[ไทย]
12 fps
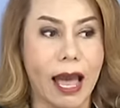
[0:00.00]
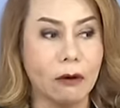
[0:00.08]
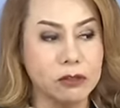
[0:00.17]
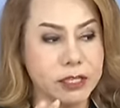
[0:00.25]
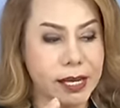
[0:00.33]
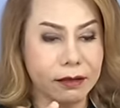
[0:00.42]
คุณ
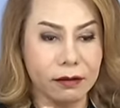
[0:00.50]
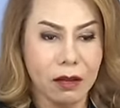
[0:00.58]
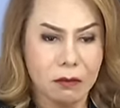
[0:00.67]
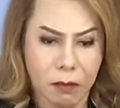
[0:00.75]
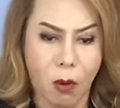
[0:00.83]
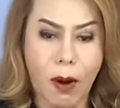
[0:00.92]
จะได้
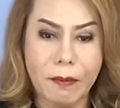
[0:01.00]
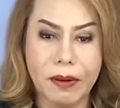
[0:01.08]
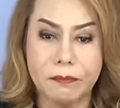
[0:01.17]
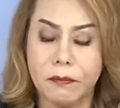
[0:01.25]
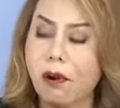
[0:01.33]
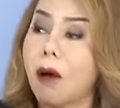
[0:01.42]
เพราะว่ามัน
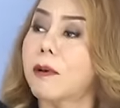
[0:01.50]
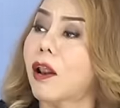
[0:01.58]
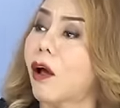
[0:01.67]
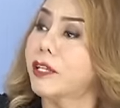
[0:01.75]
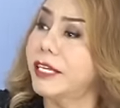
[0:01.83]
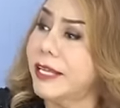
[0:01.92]
รอบร้อ
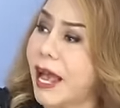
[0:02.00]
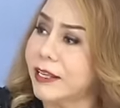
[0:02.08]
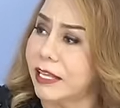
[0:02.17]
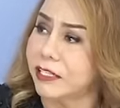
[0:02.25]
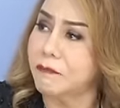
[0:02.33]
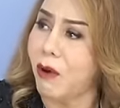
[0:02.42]
ยที่นั่งอ
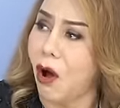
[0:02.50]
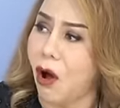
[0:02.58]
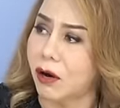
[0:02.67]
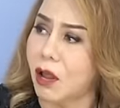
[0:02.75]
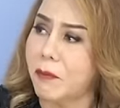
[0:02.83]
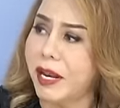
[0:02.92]
ย่างที่บอก
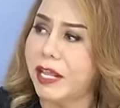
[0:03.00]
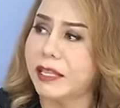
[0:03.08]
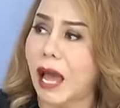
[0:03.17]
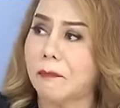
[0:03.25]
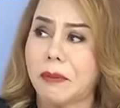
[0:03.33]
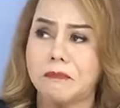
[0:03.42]
เราไม่ได้
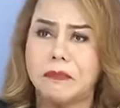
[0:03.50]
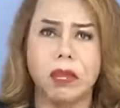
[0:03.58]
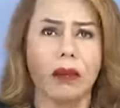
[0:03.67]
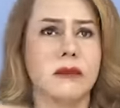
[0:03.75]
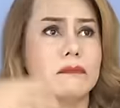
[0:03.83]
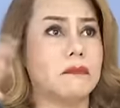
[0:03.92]
ทำแบบ
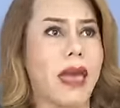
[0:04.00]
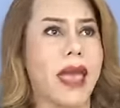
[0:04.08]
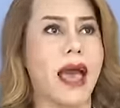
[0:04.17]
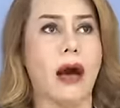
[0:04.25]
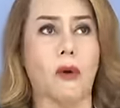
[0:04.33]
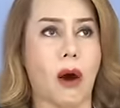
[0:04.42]
แหม
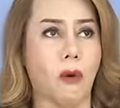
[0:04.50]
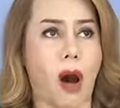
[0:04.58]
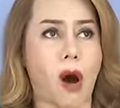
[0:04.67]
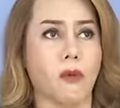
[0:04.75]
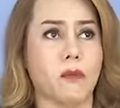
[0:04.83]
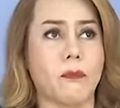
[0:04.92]
เอาเอา
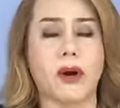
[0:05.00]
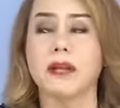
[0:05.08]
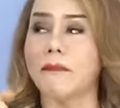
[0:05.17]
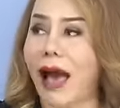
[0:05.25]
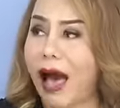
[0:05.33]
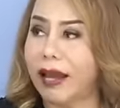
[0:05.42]
เอาปริ
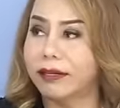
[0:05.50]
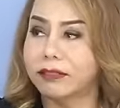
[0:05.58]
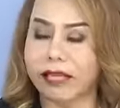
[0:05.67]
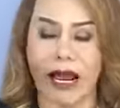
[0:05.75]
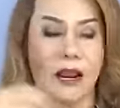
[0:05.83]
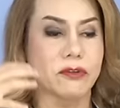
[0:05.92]
มาณ
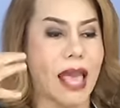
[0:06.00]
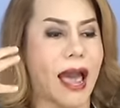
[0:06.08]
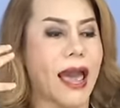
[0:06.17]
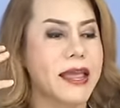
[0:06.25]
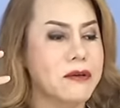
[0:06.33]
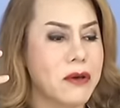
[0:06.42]
แต่เราอยาก
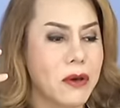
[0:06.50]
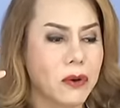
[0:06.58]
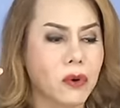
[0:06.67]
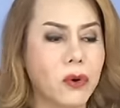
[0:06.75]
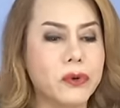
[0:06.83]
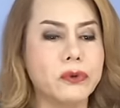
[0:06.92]
ให้
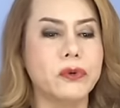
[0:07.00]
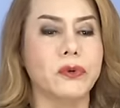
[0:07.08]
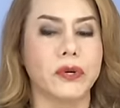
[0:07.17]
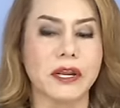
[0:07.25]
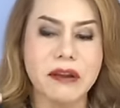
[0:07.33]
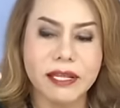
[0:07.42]
คนดู
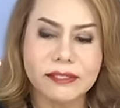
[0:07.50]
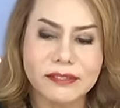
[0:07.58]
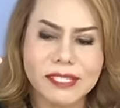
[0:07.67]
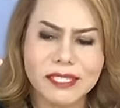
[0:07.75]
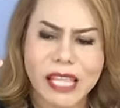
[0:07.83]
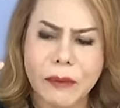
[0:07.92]
เนี่ยได้
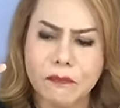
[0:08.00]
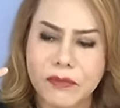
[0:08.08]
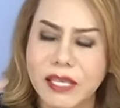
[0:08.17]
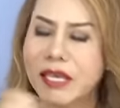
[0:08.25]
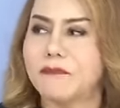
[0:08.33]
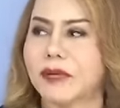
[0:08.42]
เต็ม
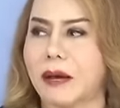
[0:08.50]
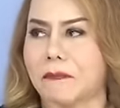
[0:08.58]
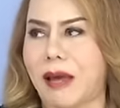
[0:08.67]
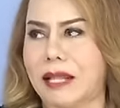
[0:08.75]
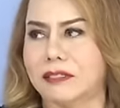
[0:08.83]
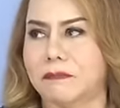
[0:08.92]
อิ่มกับ
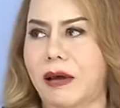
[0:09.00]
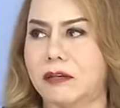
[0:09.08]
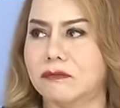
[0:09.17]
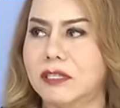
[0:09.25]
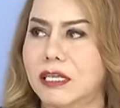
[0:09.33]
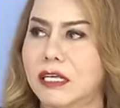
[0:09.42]
การสัมผัสทุนี้